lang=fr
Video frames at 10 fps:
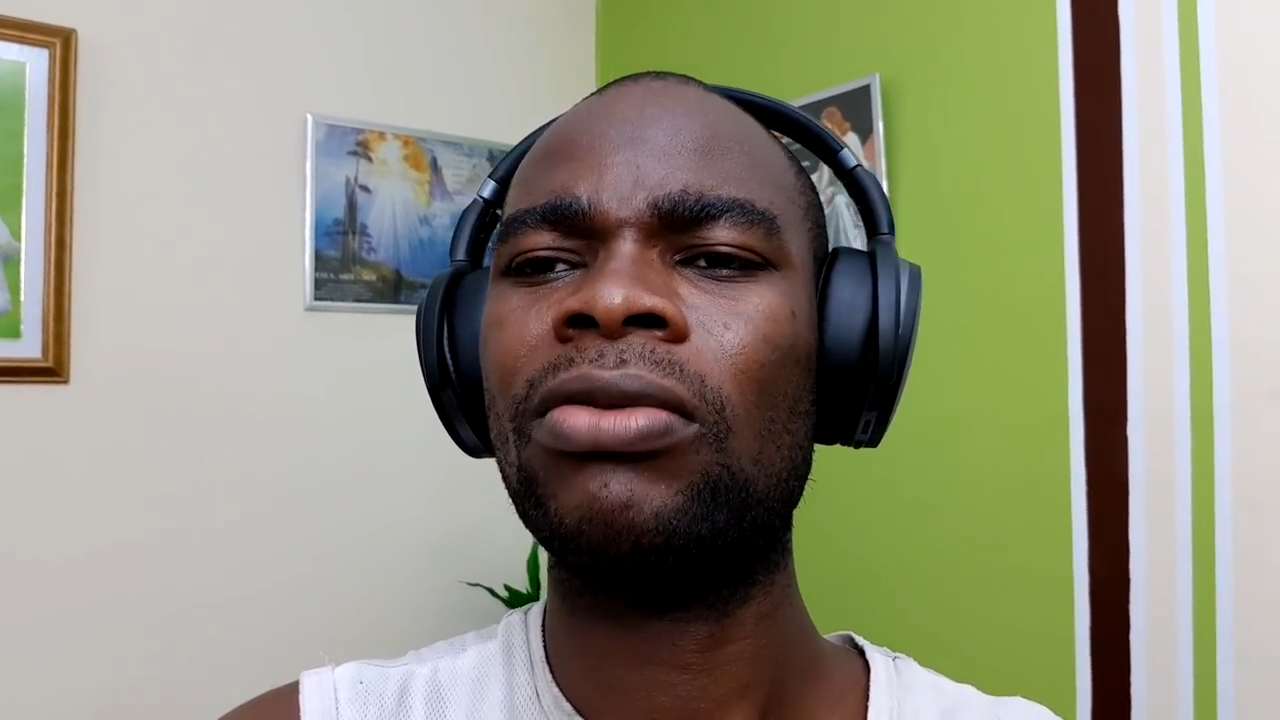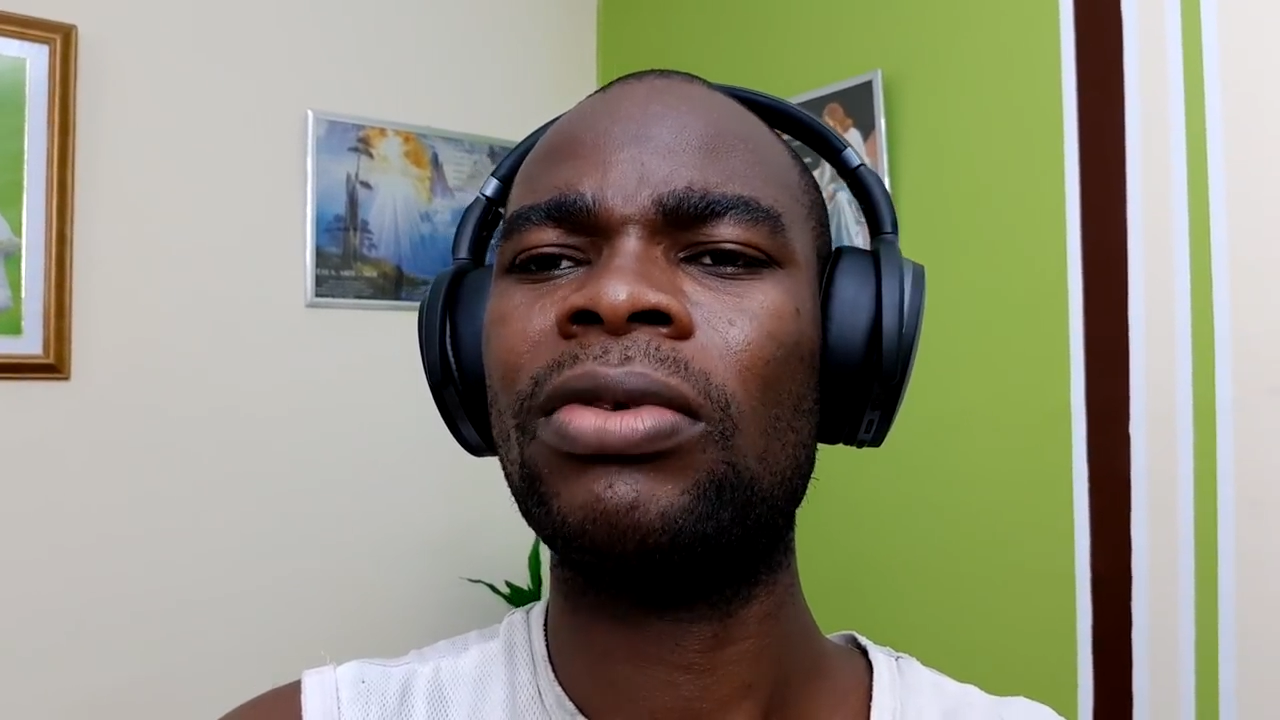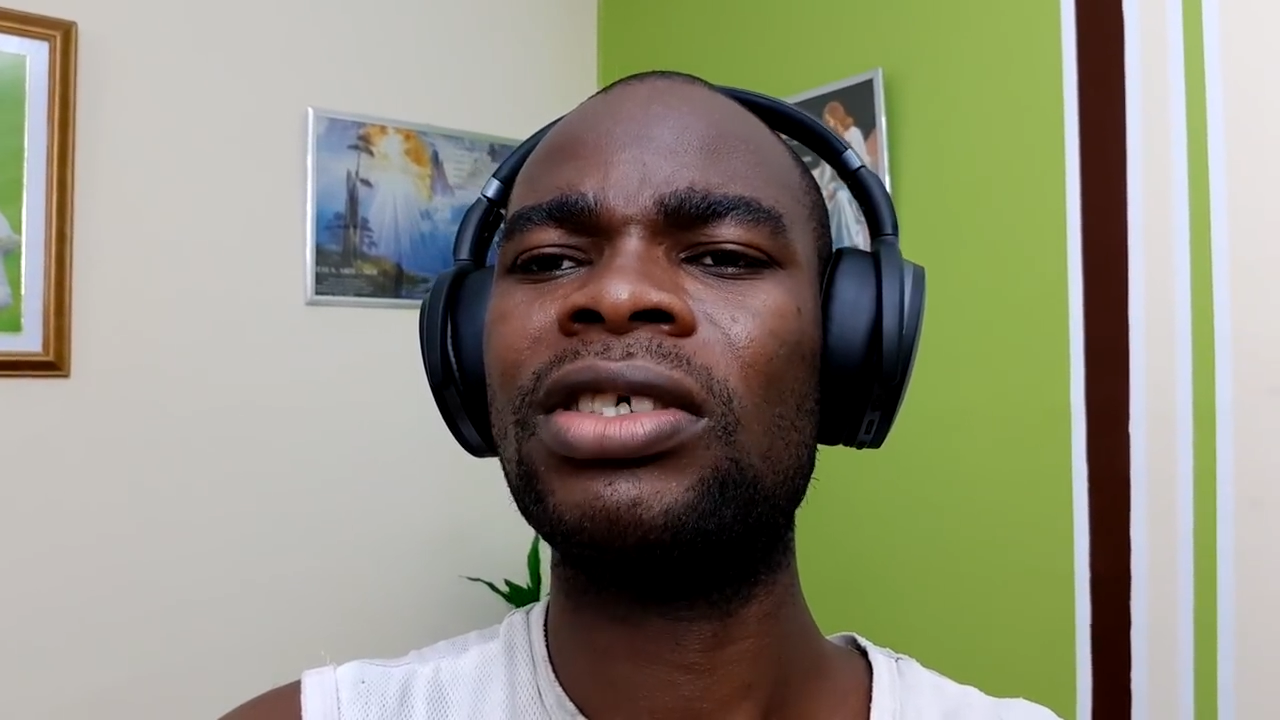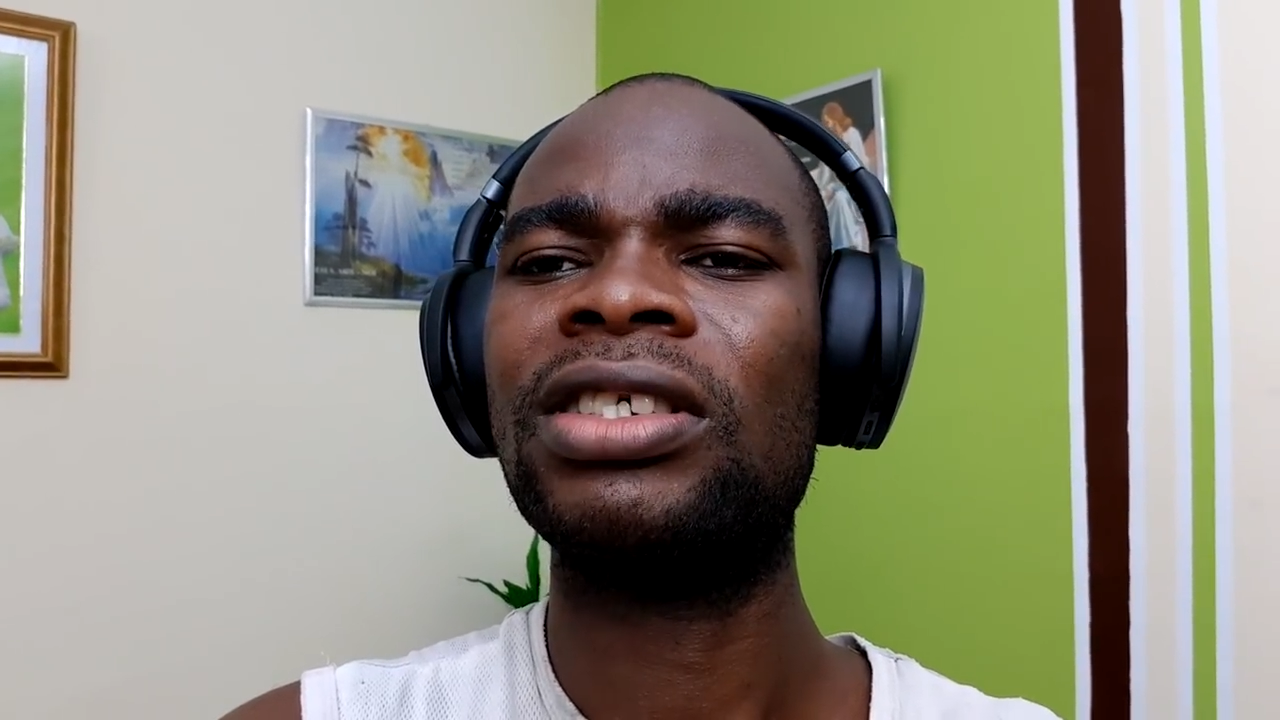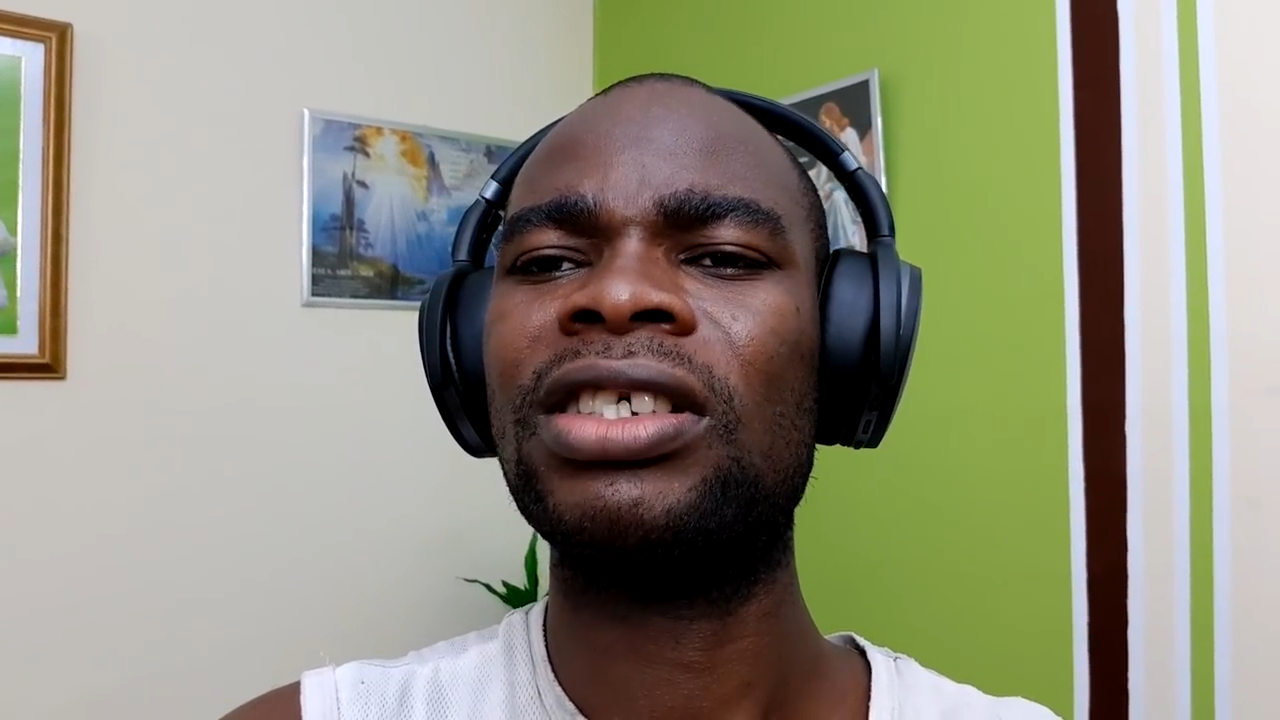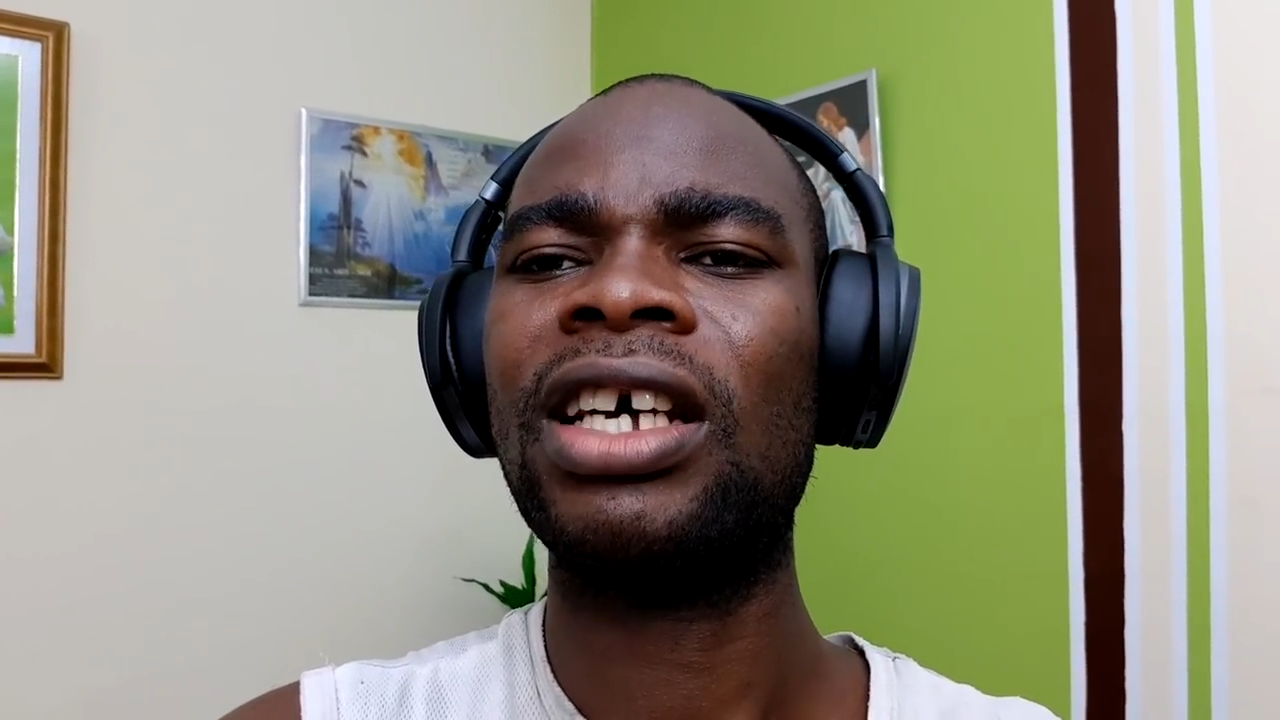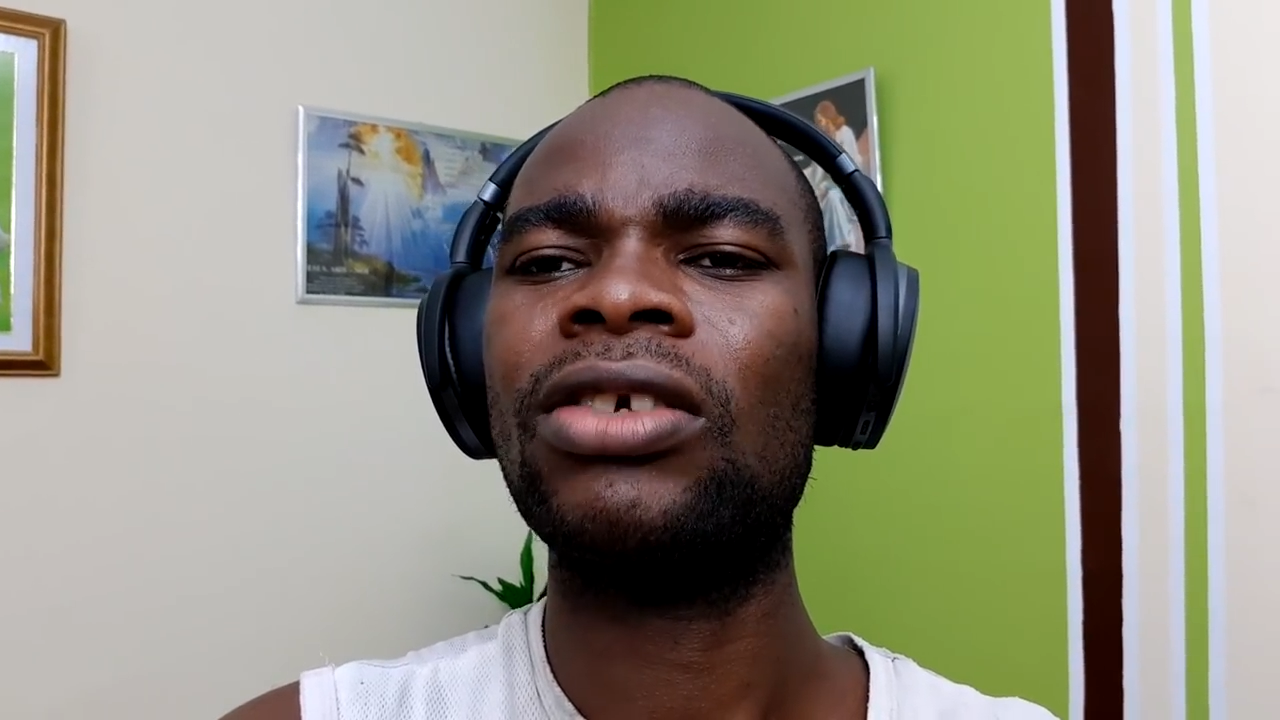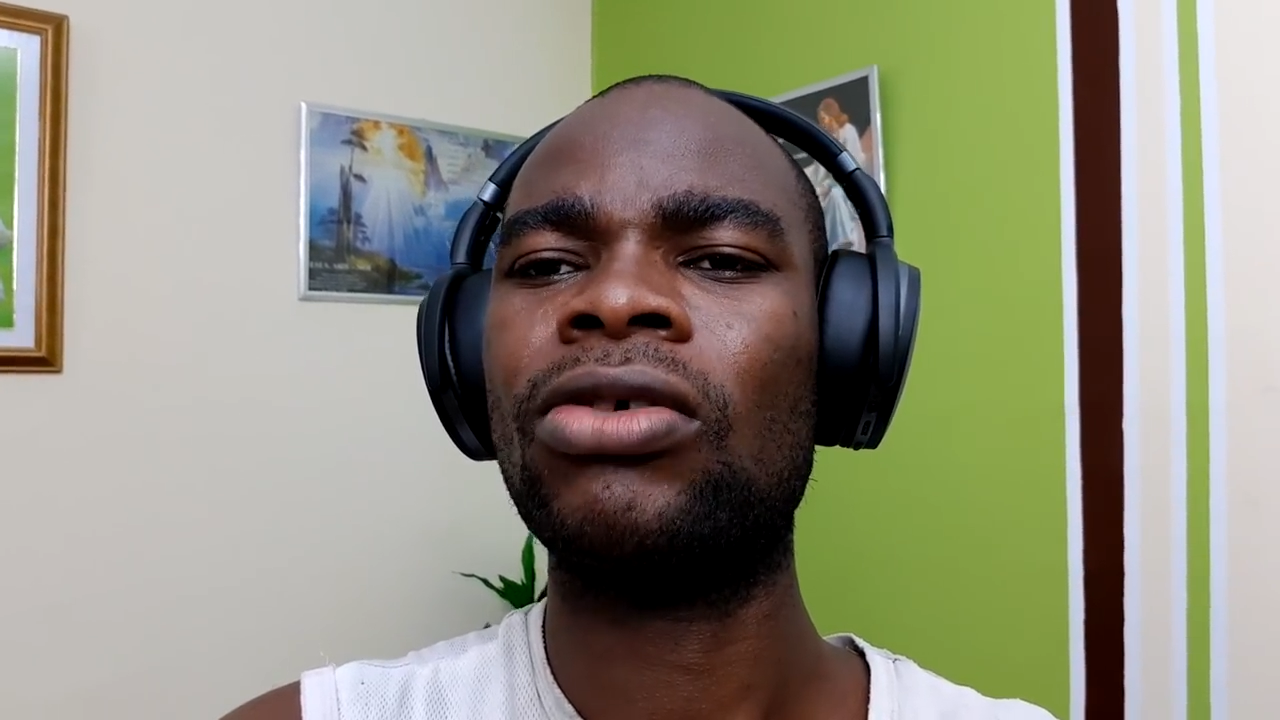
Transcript: qui vont chercher à